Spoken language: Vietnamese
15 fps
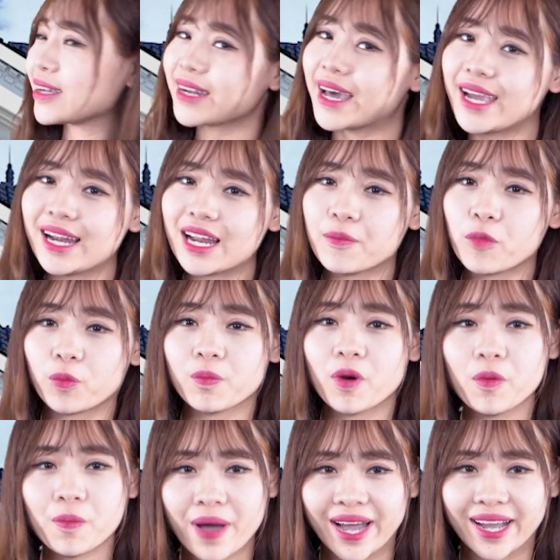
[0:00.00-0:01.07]
Đây là một
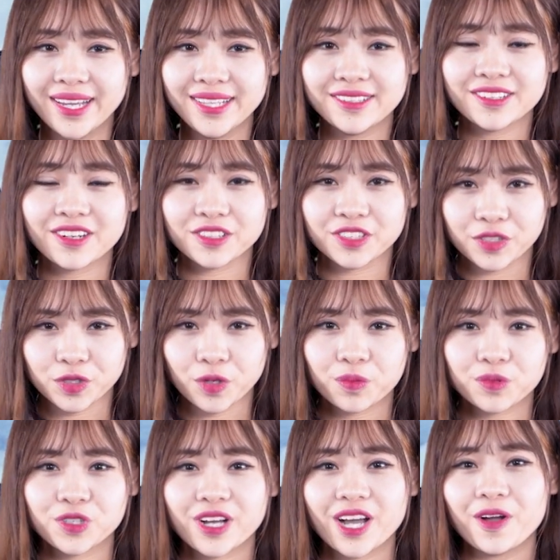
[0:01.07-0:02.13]
mẫu mái thường được sử
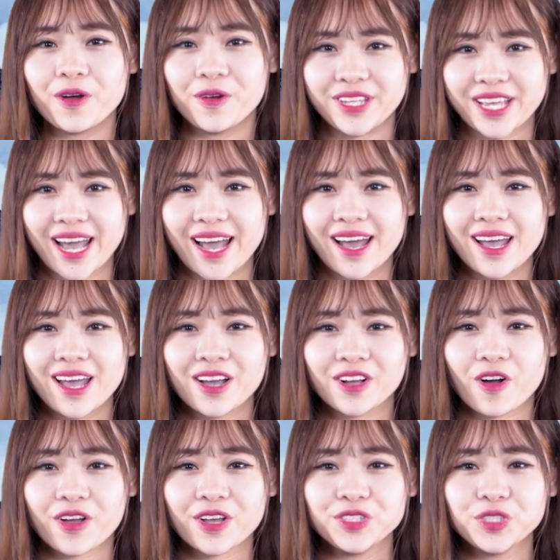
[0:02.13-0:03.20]
dụng cho các ngôi nhà
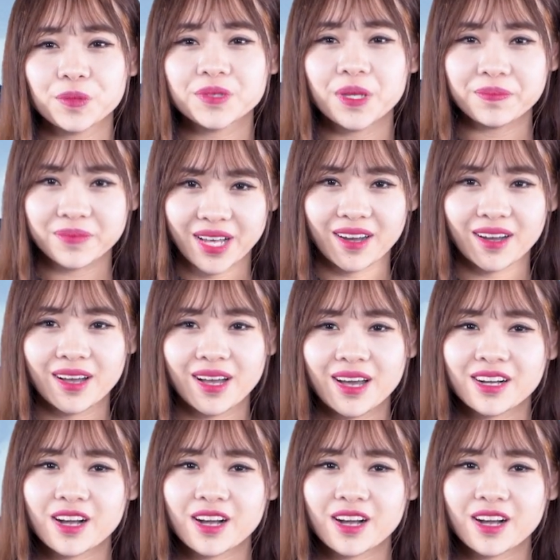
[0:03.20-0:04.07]
có kiến trúc thấp tầng,